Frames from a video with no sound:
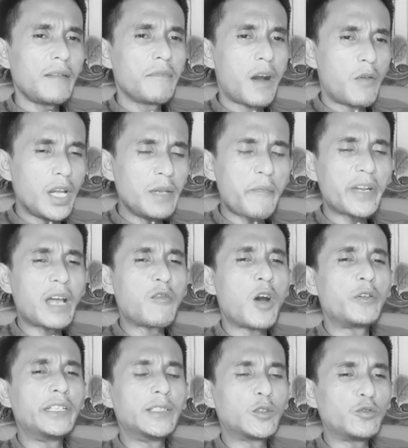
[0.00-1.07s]
Bahwa Imam
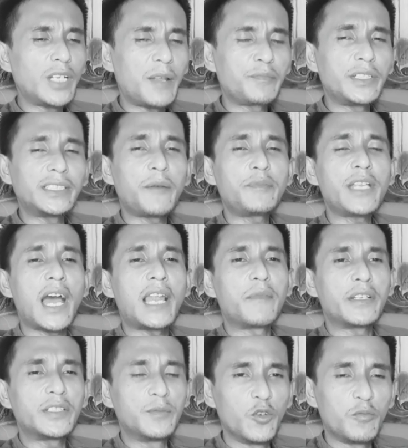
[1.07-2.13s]
Nawawi itu dalam kitabnya
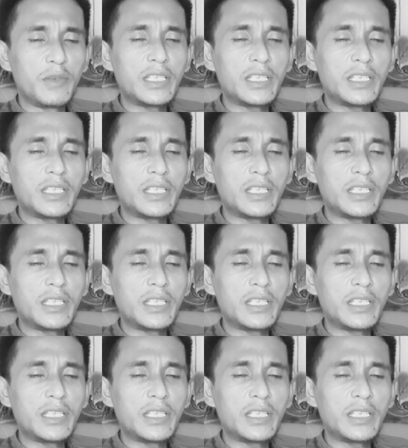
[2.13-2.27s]
Al-Majmu'